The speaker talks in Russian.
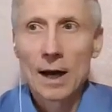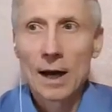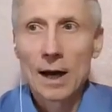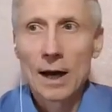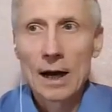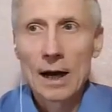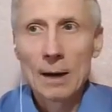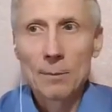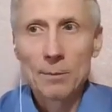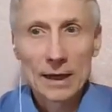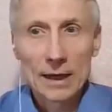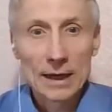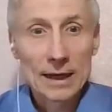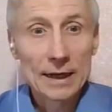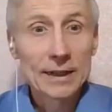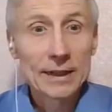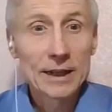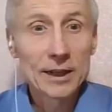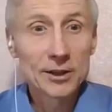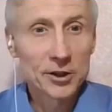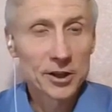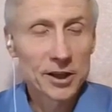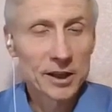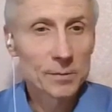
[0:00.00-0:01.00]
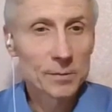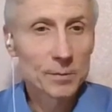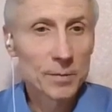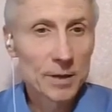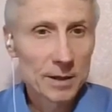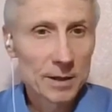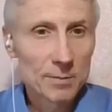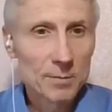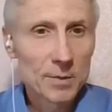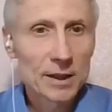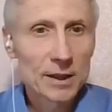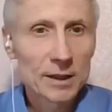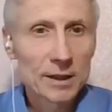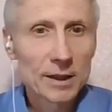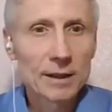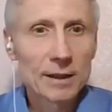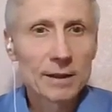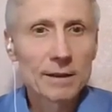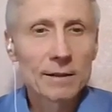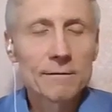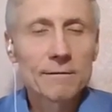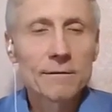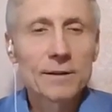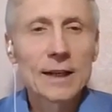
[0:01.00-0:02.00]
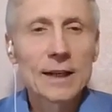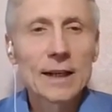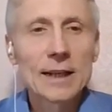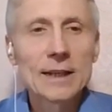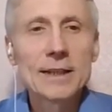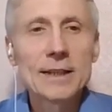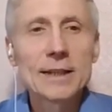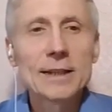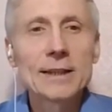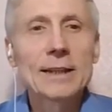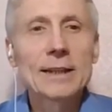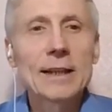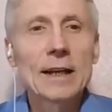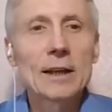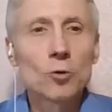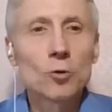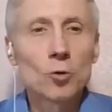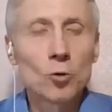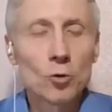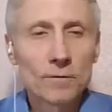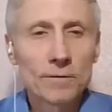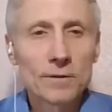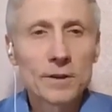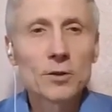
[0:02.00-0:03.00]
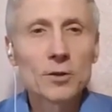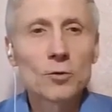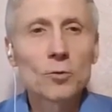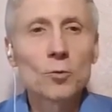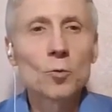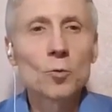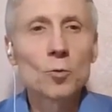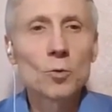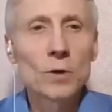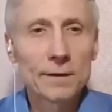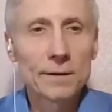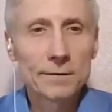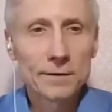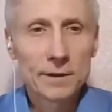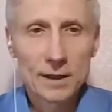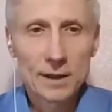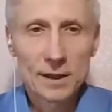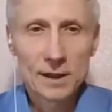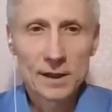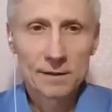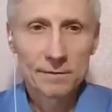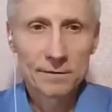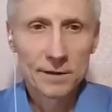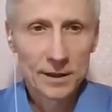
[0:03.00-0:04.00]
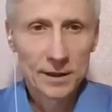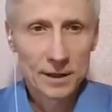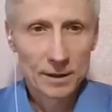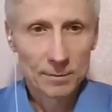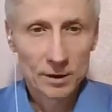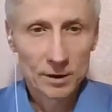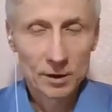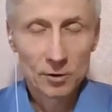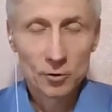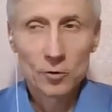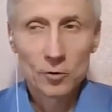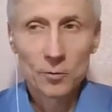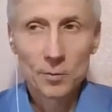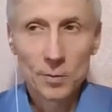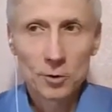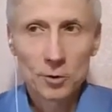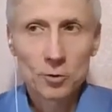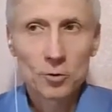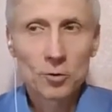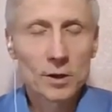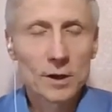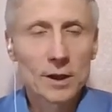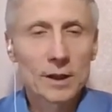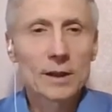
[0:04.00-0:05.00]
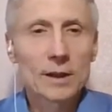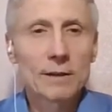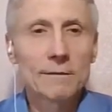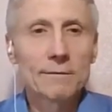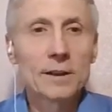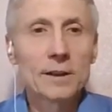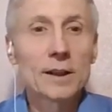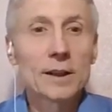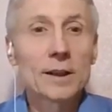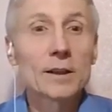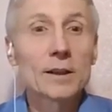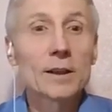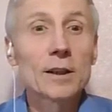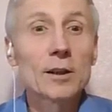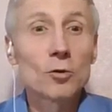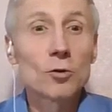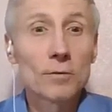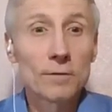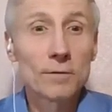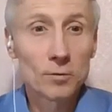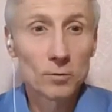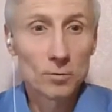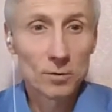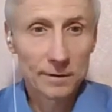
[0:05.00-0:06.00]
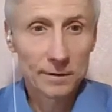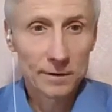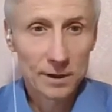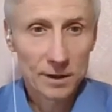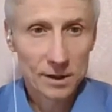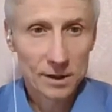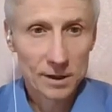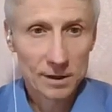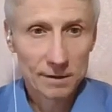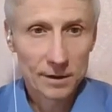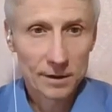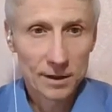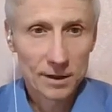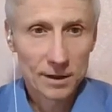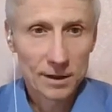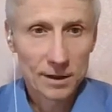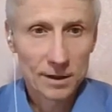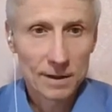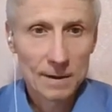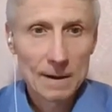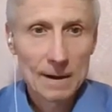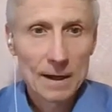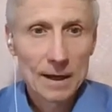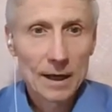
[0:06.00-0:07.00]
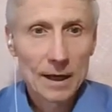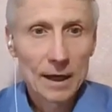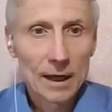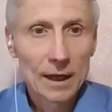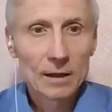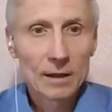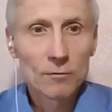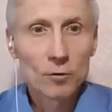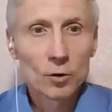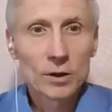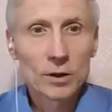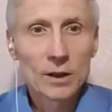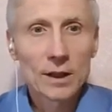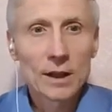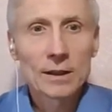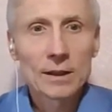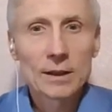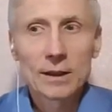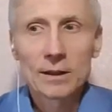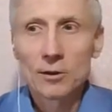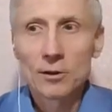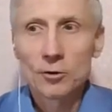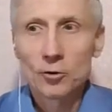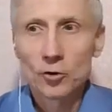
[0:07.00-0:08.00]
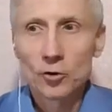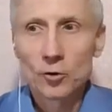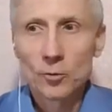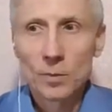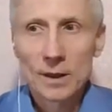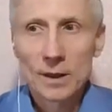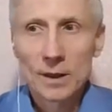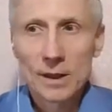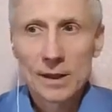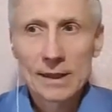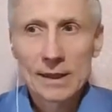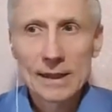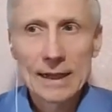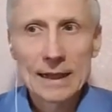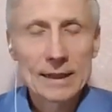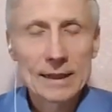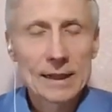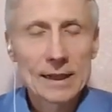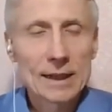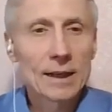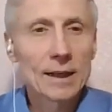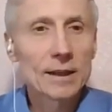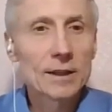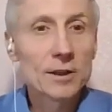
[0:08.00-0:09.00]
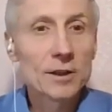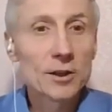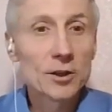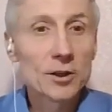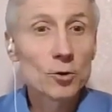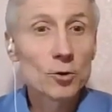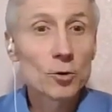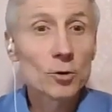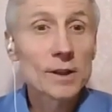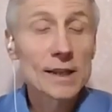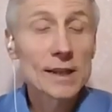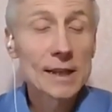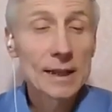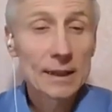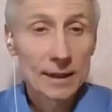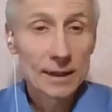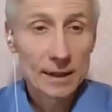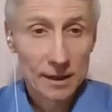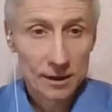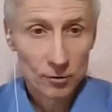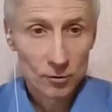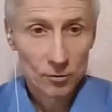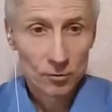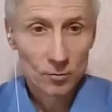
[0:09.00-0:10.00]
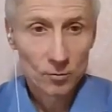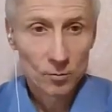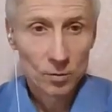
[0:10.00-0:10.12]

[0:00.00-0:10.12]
а проходя через перемены, выходить на новый уровень развития, потому что пятерка – это выход на новый уровень развития. И вот это должно было стать ее ценностью.